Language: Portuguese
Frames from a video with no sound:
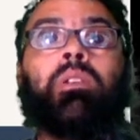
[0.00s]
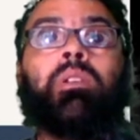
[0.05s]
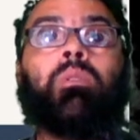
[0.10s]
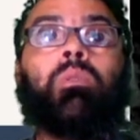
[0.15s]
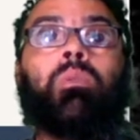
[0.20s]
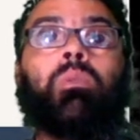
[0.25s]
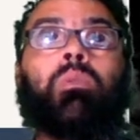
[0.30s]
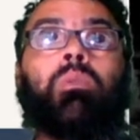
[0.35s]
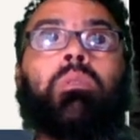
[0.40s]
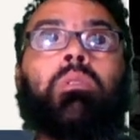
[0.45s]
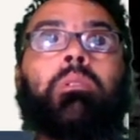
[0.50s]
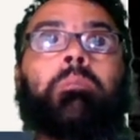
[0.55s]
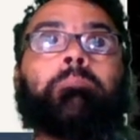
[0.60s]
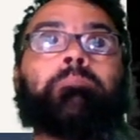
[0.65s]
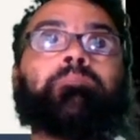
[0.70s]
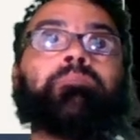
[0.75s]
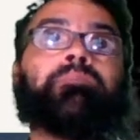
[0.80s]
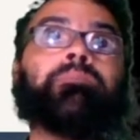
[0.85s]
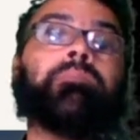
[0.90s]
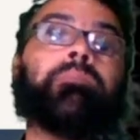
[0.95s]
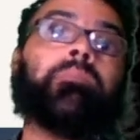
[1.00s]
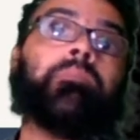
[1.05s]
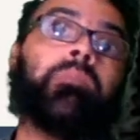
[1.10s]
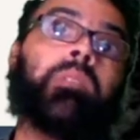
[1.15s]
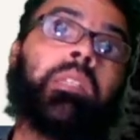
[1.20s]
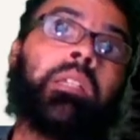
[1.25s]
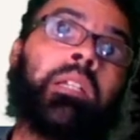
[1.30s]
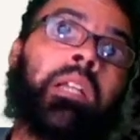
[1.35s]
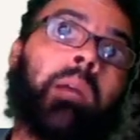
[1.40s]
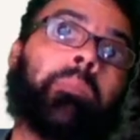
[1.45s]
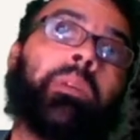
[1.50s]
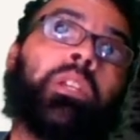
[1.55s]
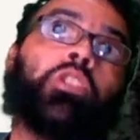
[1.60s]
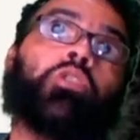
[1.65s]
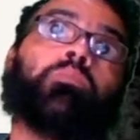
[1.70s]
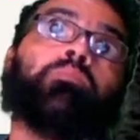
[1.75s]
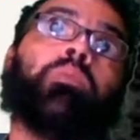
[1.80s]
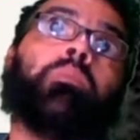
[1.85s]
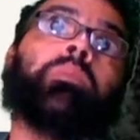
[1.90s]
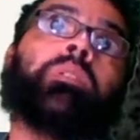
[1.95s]
Eu ah, acabei de
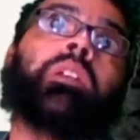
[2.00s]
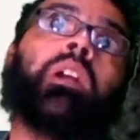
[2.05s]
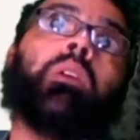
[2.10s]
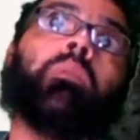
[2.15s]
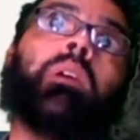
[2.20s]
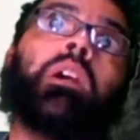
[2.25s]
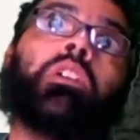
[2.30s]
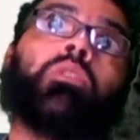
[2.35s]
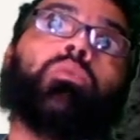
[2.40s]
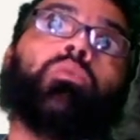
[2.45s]
publicar uma,